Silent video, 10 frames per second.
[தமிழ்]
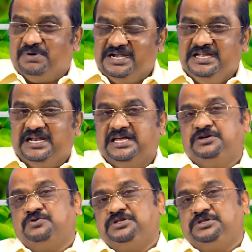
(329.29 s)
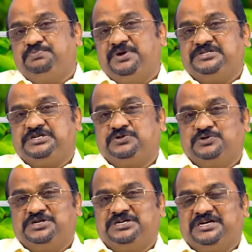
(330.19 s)
பலிகளை குறித்து
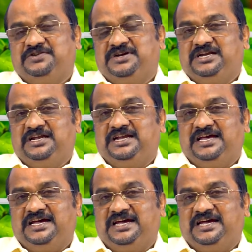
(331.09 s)
பேசிக்கொண்டிருக்கிற வேளையில்